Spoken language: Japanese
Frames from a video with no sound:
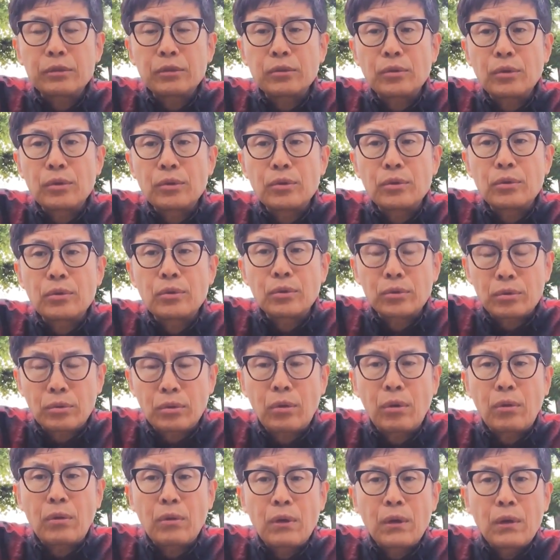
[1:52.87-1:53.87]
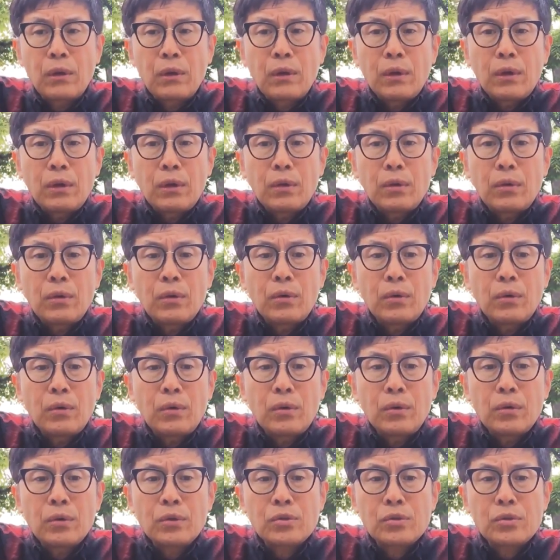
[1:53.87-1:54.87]
というこ
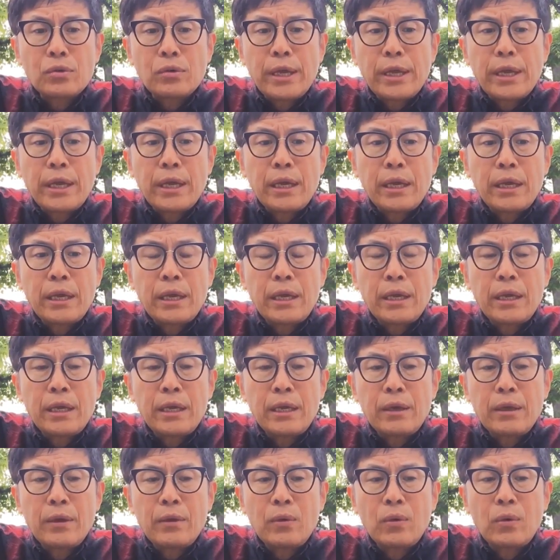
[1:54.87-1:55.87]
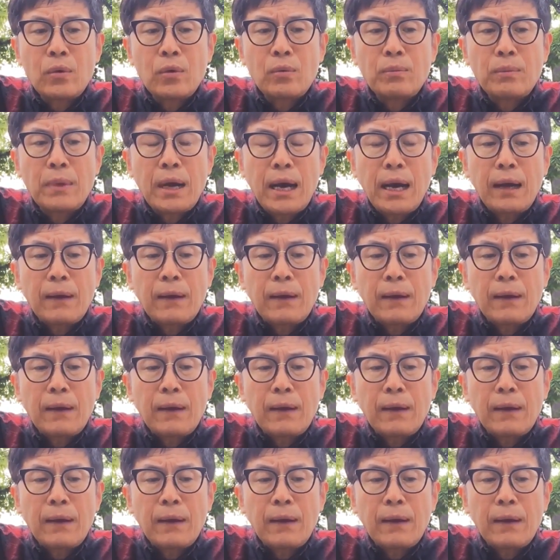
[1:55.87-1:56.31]
と、それを